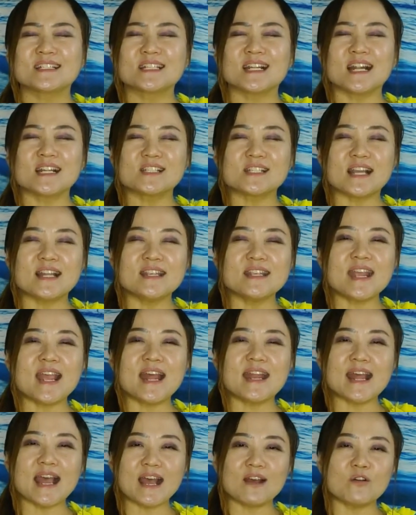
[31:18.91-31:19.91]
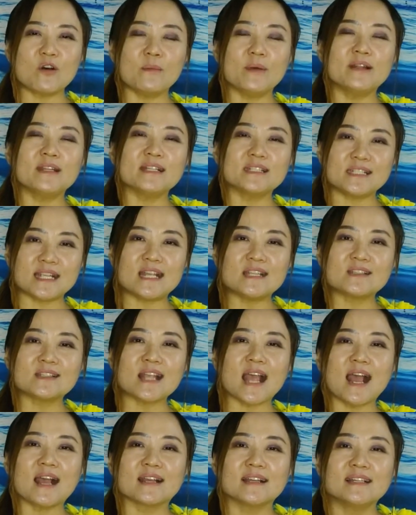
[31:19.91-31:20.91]
是了，神悦纳我们的献
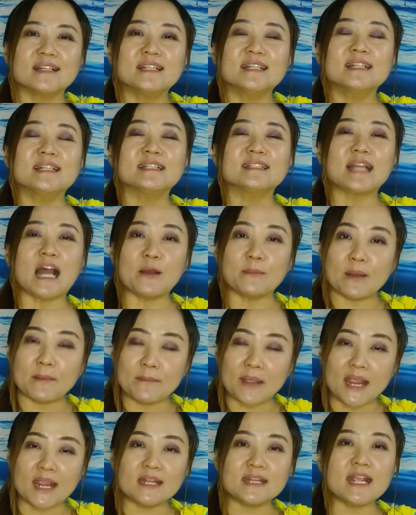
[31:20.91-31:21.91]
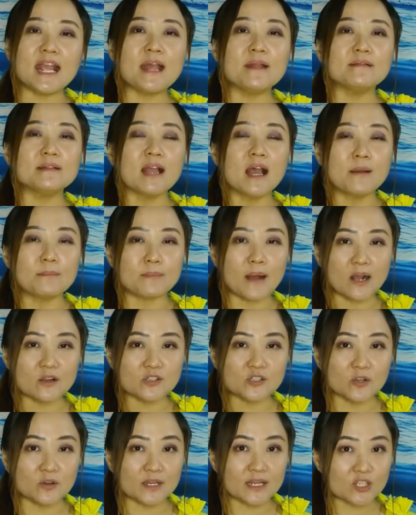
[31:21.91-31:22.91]
上。当我们每一天
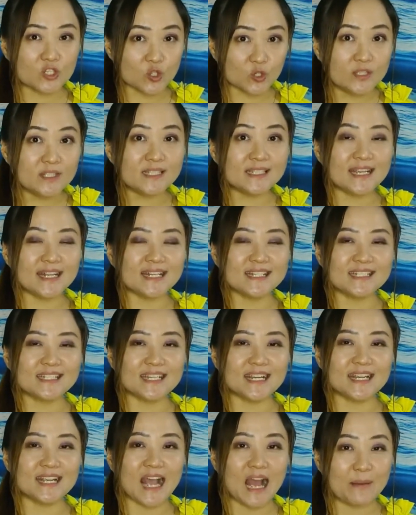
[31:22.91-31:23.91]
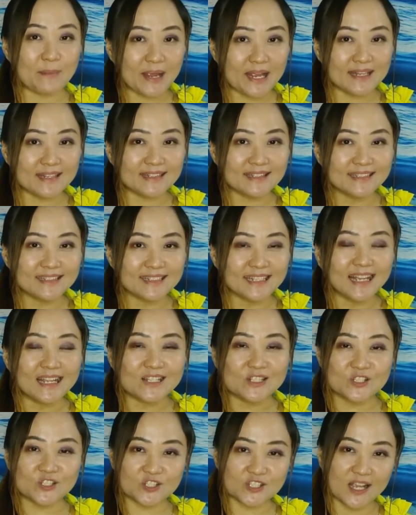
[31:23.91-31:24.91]
保守一个纯洁的心，阿门。
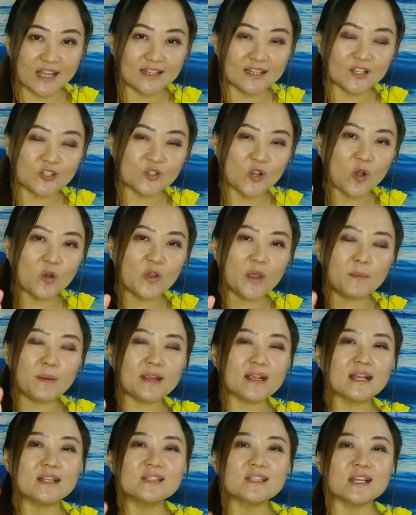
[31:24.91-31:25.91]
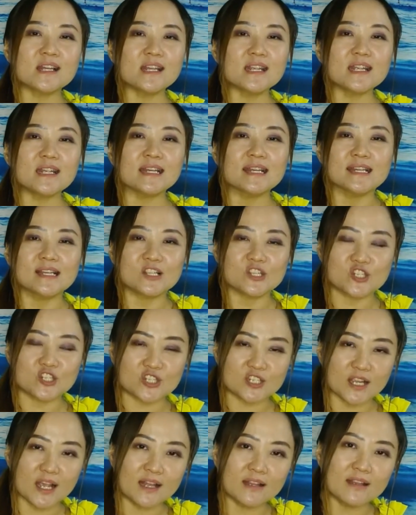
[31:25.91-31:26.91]
神的作为必跟着你，
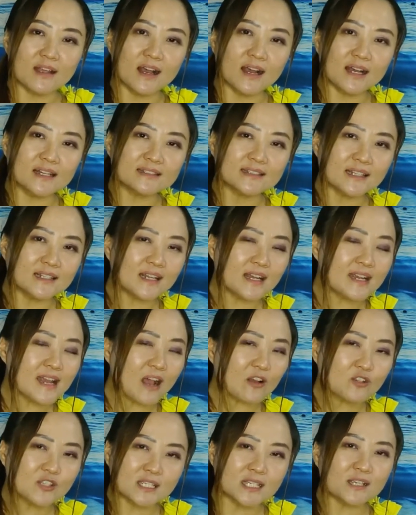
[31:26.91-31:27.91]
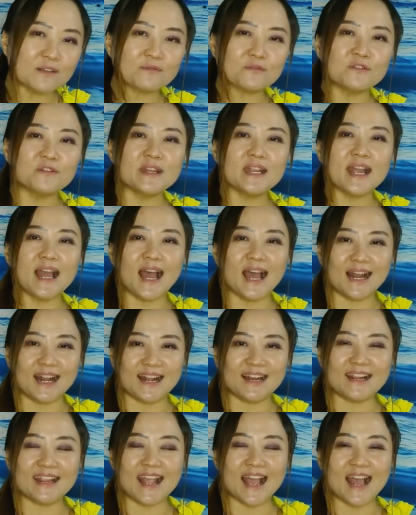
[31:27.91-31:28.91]
神何等的要赐福你，哈
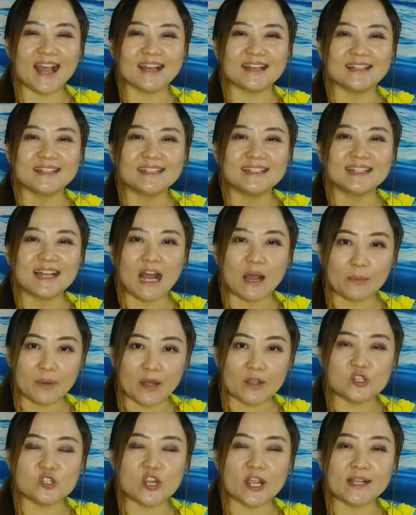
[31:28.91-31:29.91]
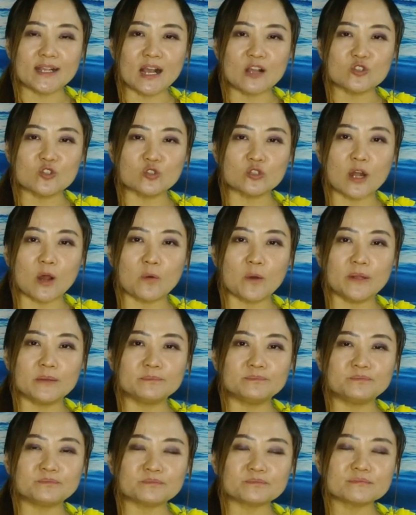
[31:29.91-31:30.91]
利路亚，好不好？宣告主导
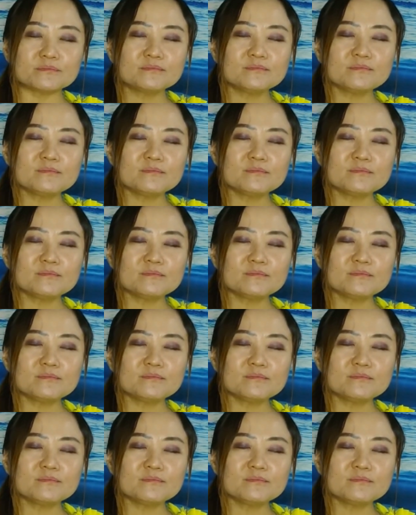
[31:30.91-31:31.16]
文。